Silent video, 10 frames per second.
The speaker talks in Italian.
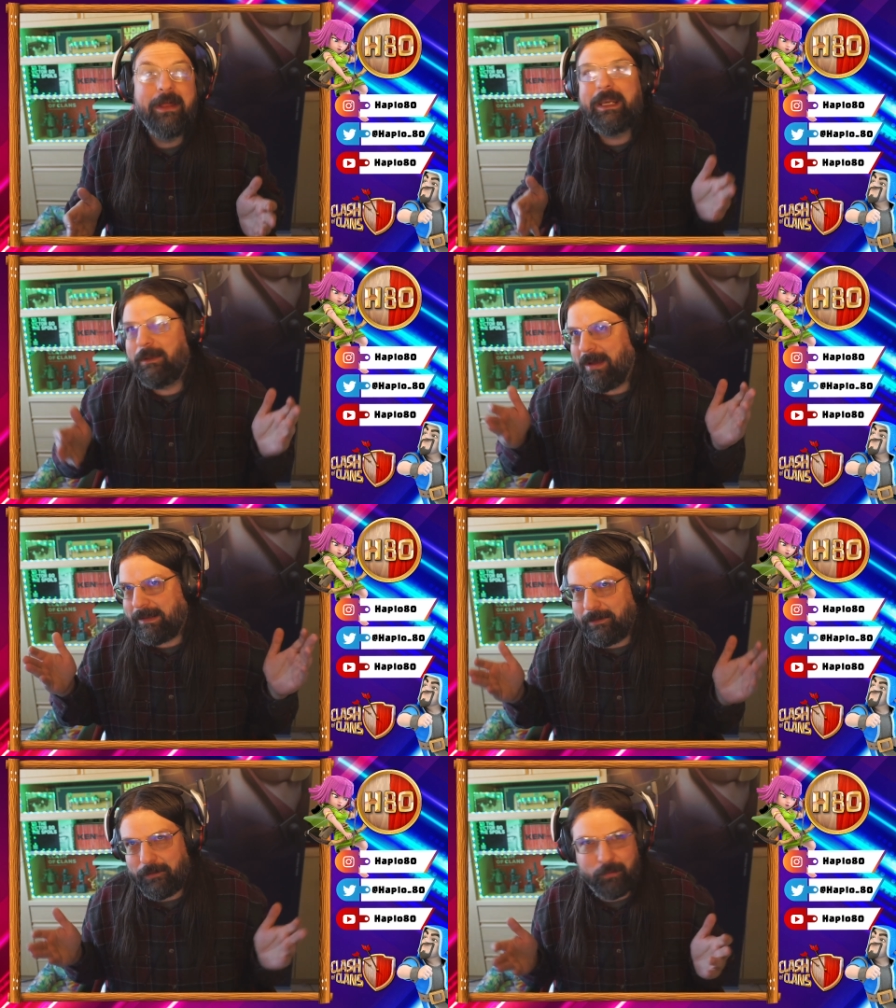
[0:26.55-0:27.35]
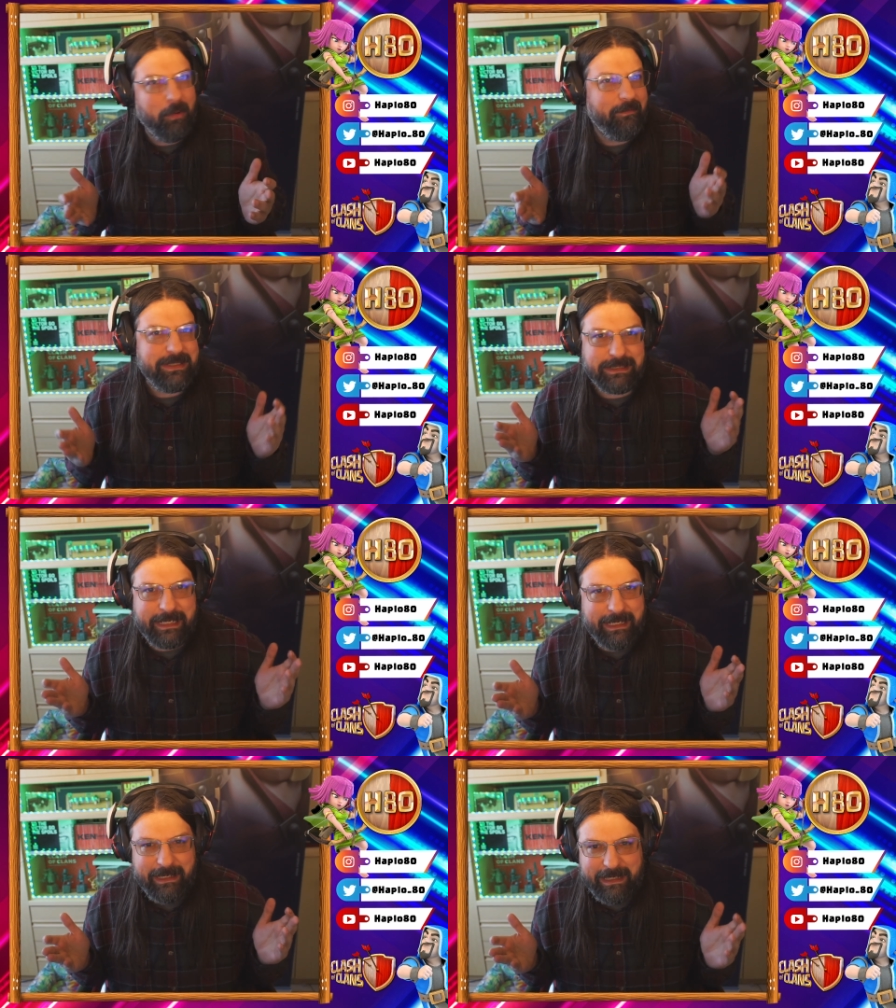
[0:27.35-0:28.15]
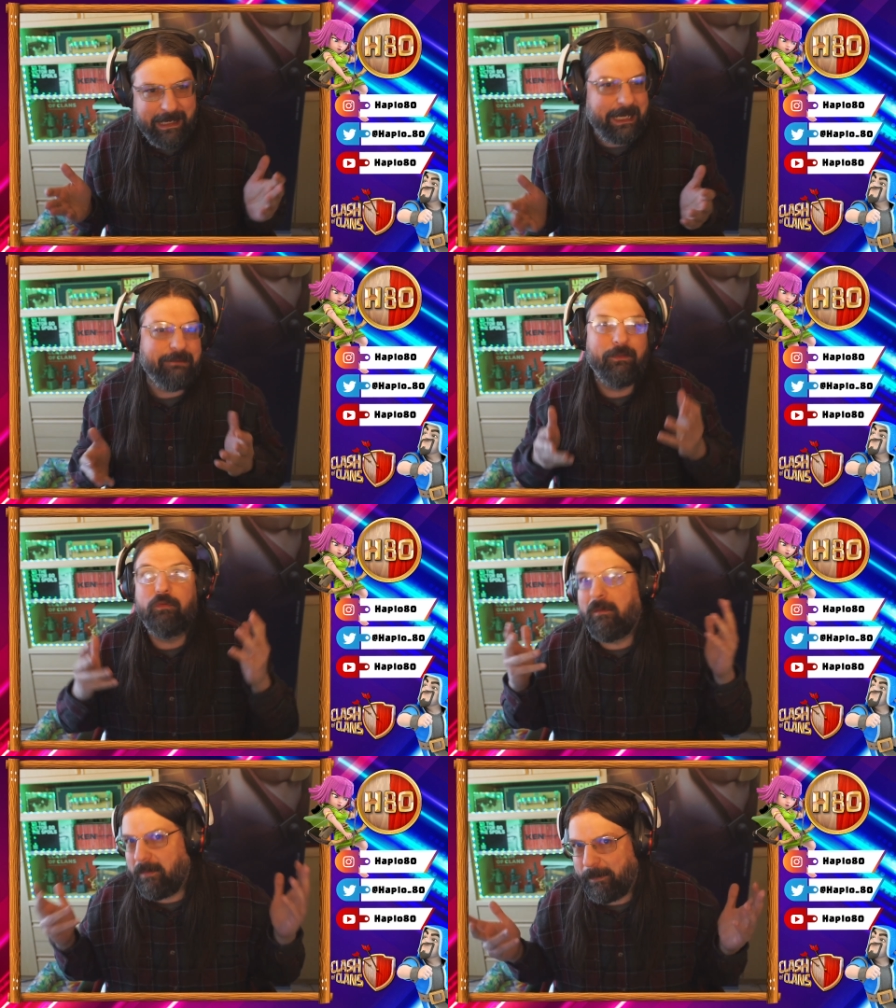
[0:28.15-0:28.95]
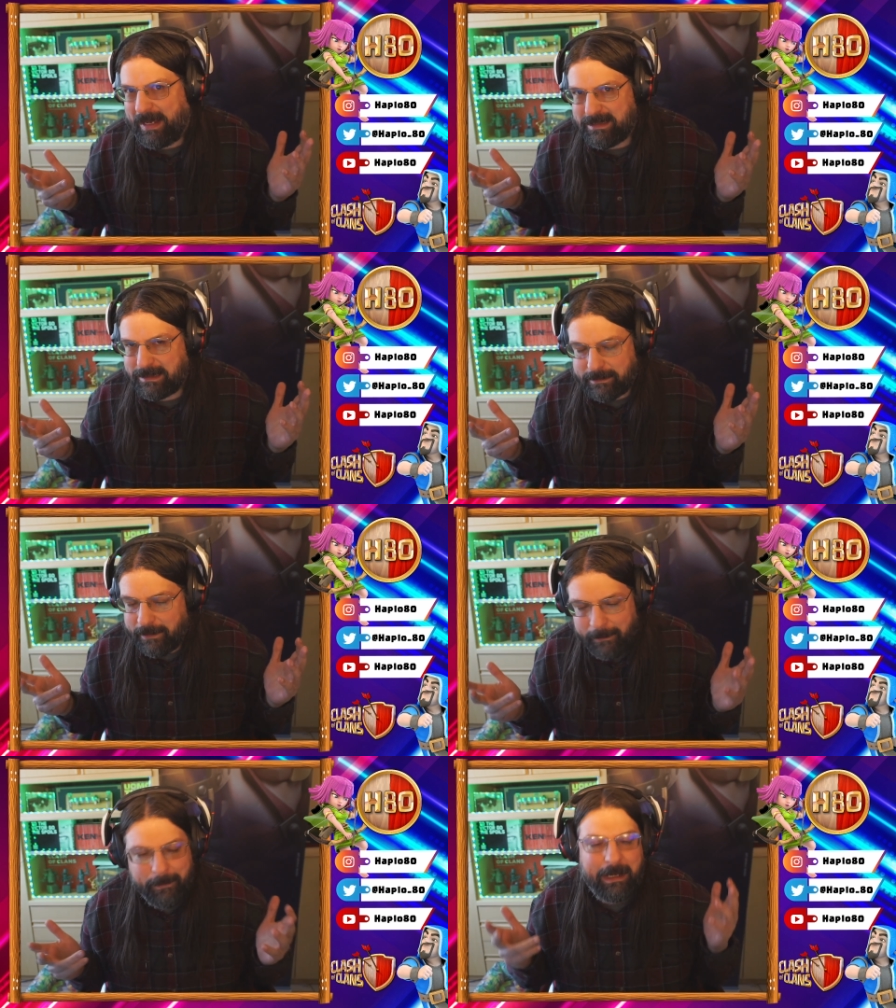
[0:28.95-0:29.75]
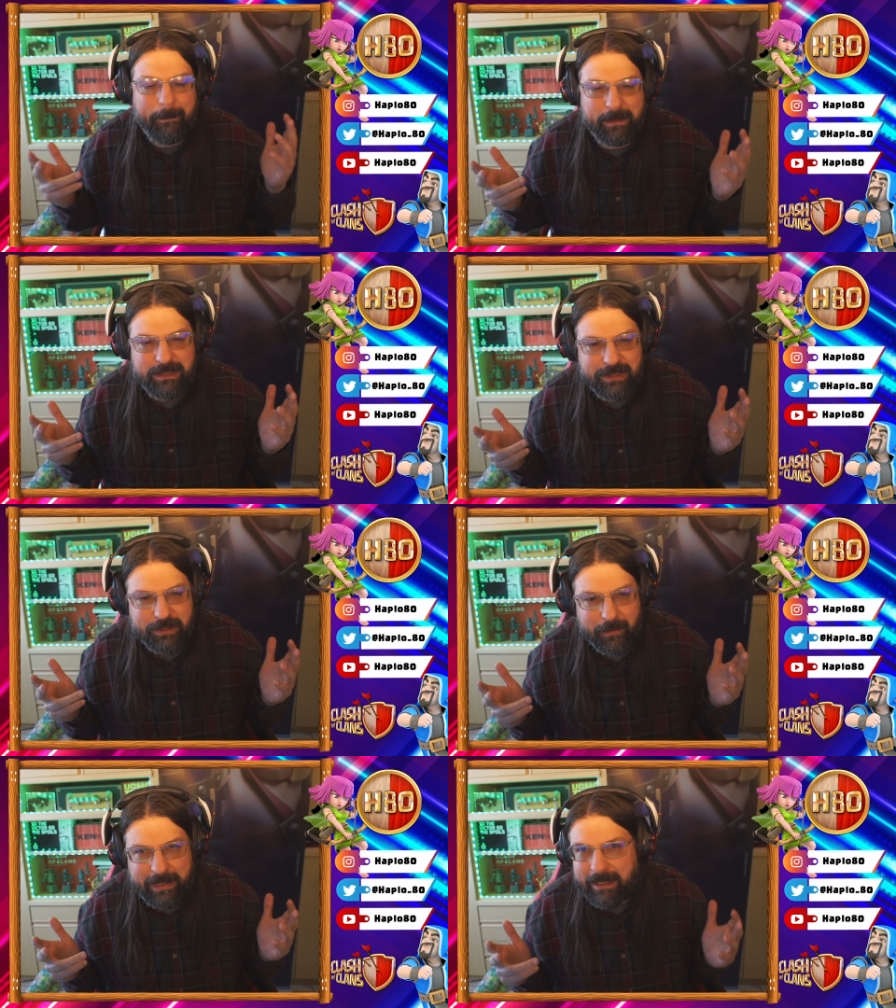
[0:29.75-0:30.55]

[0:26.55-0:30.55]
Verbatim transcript: Riguardano nuove skin in arrivo, nuovo pass per la precisione.